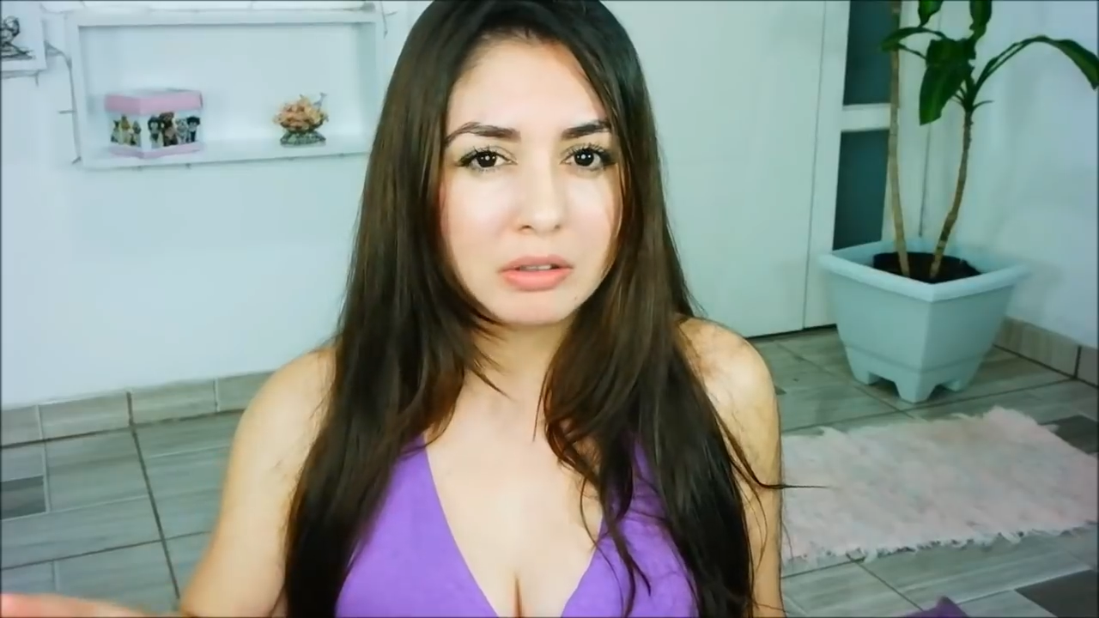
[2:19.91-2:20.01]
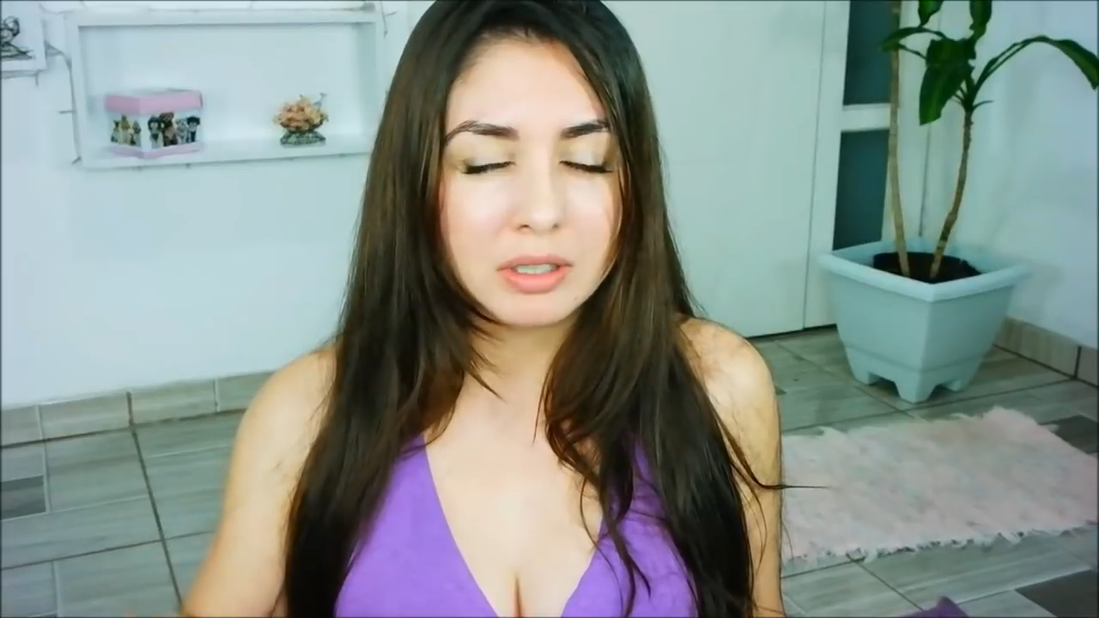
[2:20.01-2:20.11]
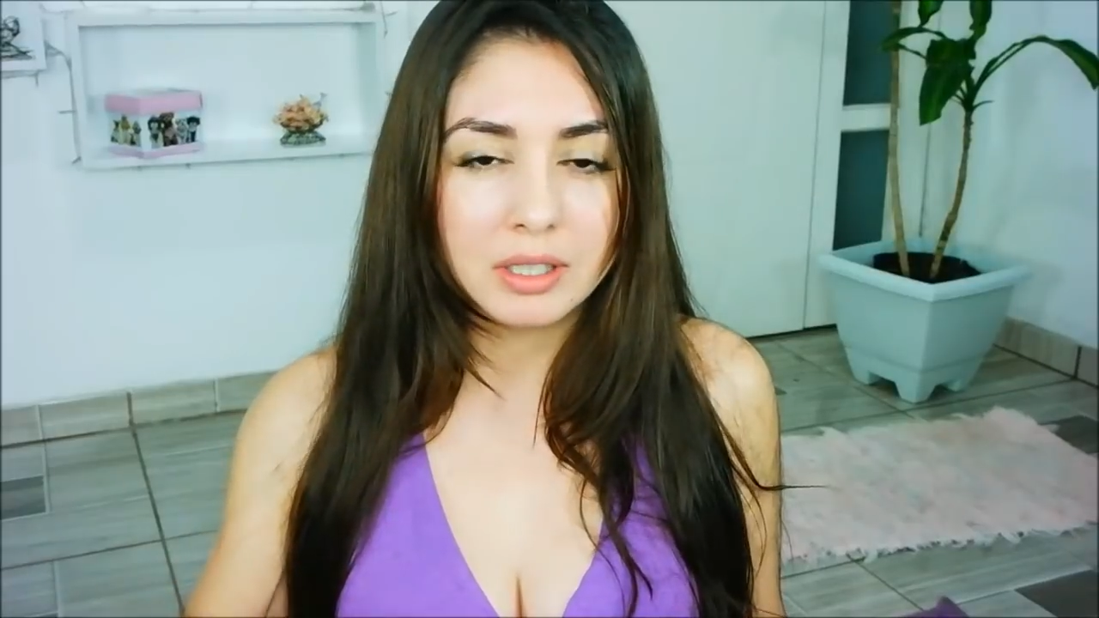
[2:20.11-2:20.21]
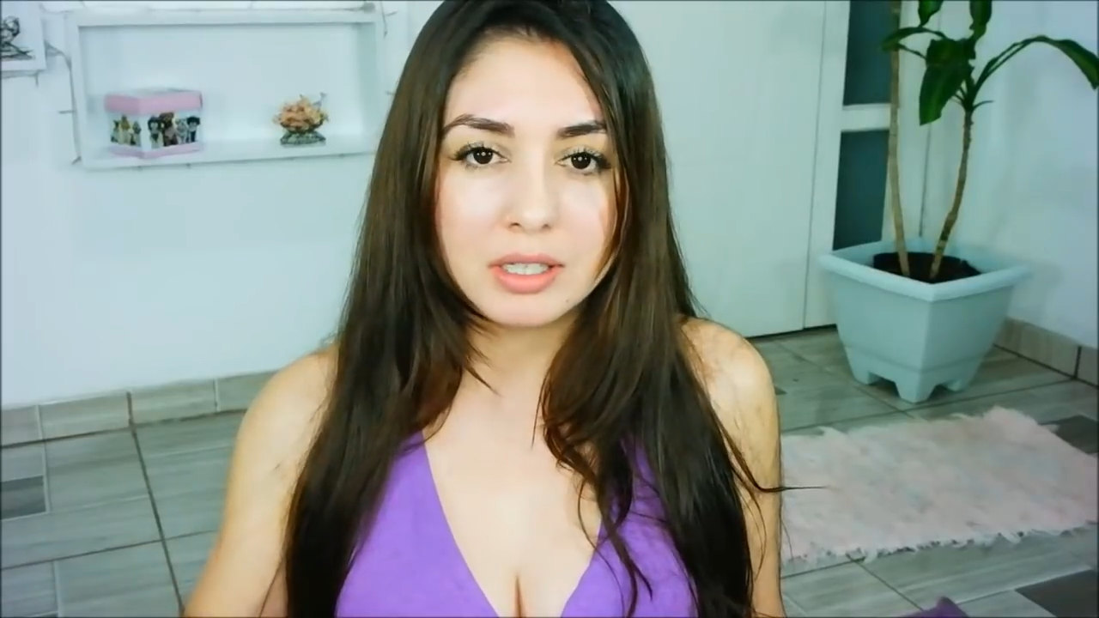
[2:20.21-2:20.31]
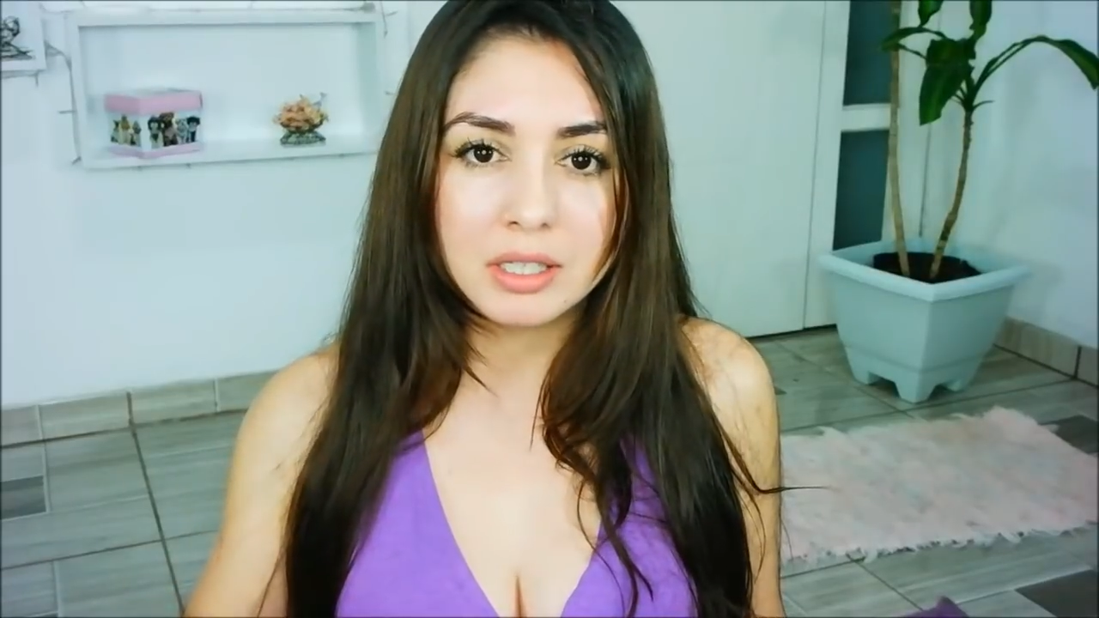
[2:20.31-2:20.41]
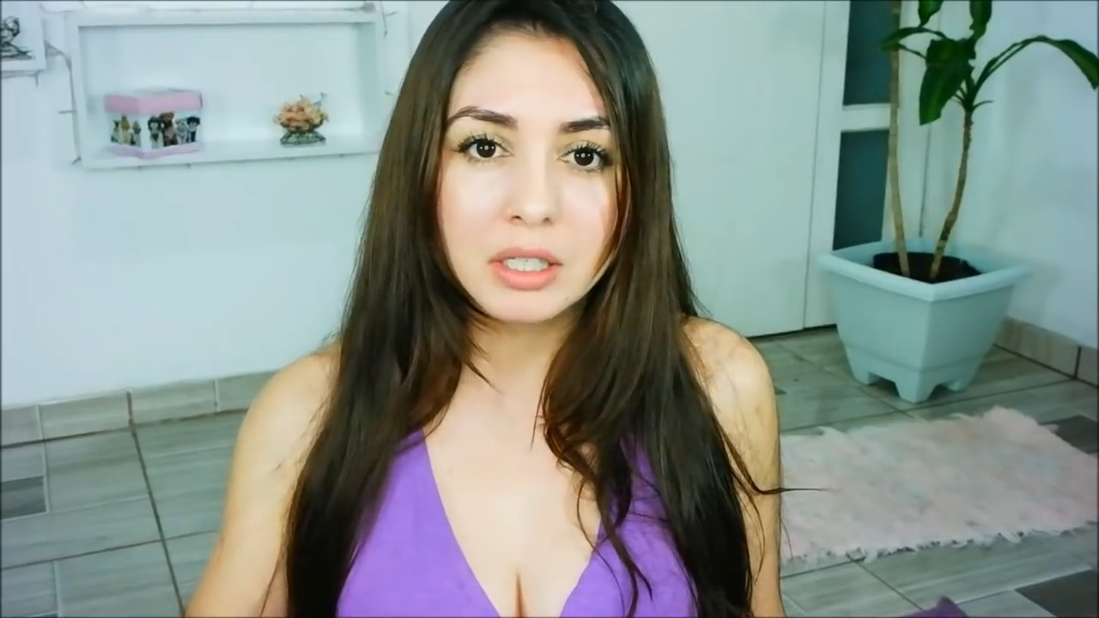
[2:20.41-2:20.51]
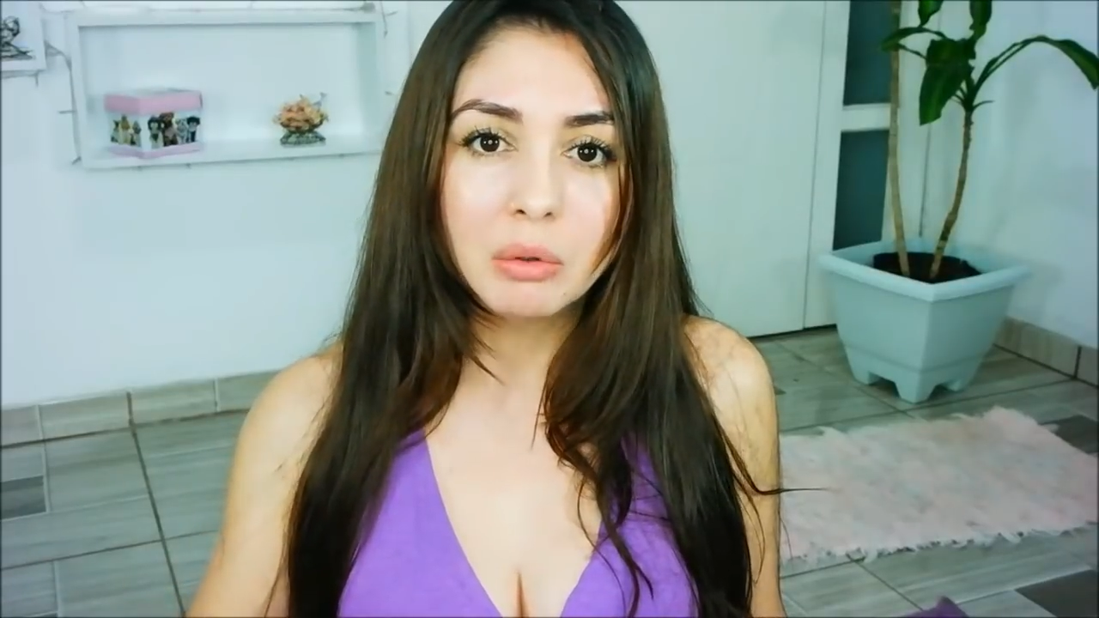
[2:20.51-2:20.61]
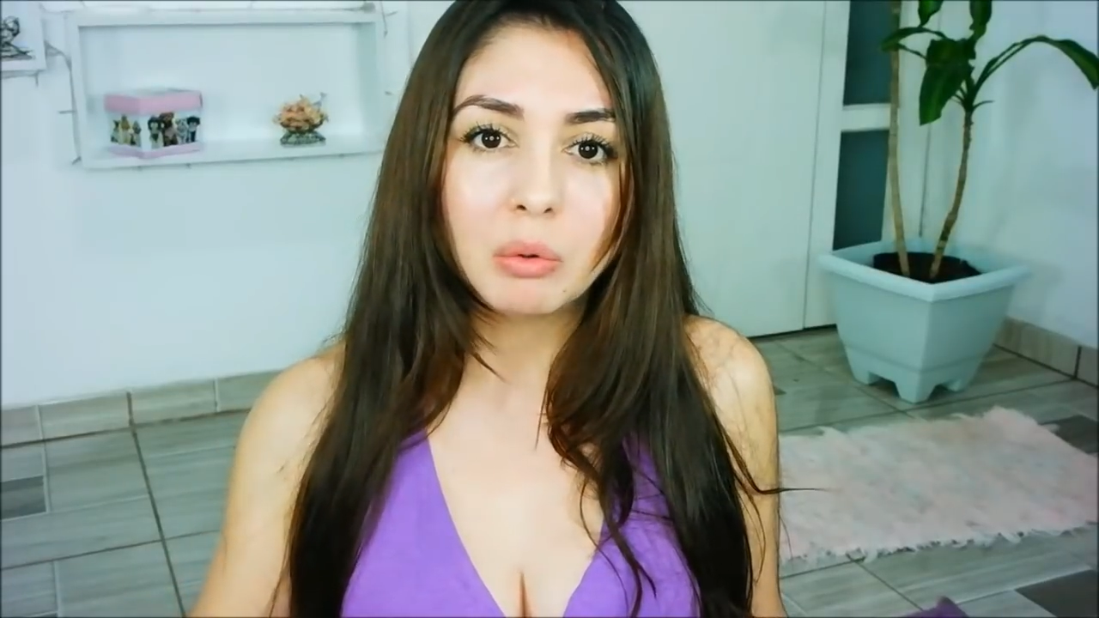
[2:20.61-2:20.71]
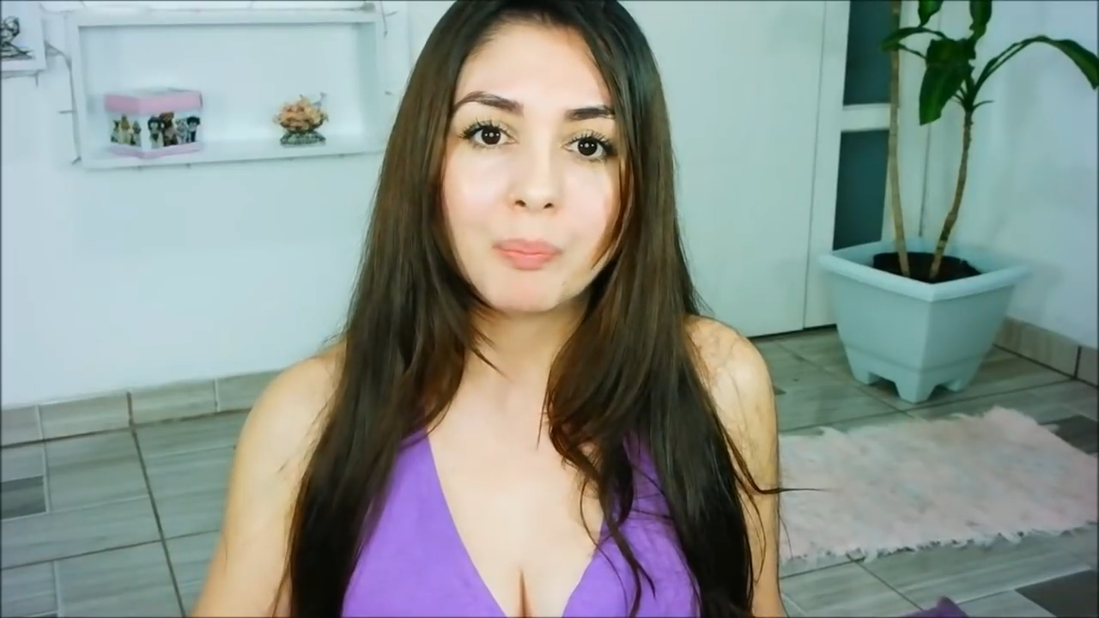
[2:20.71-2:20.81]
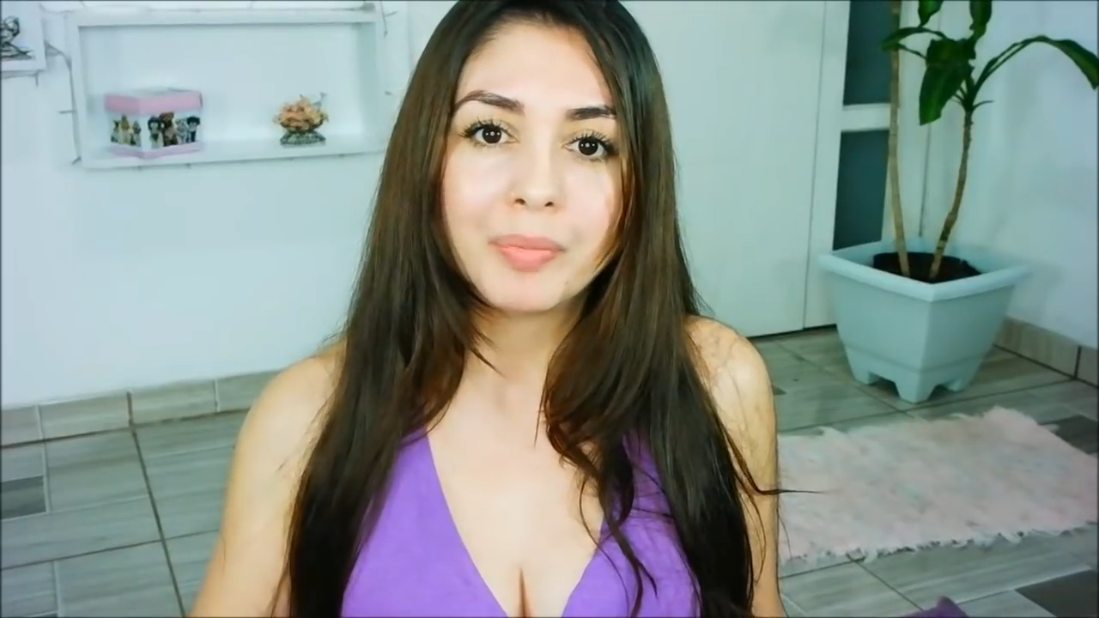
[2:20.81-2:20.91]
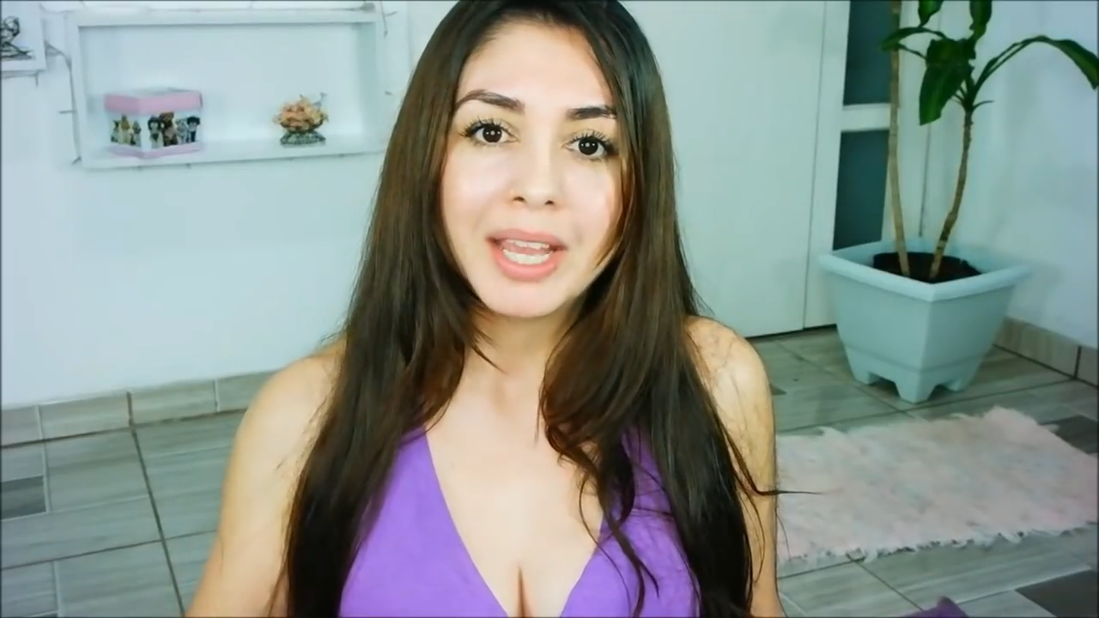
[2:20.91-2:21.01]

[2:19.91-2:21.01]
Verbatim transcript: 35,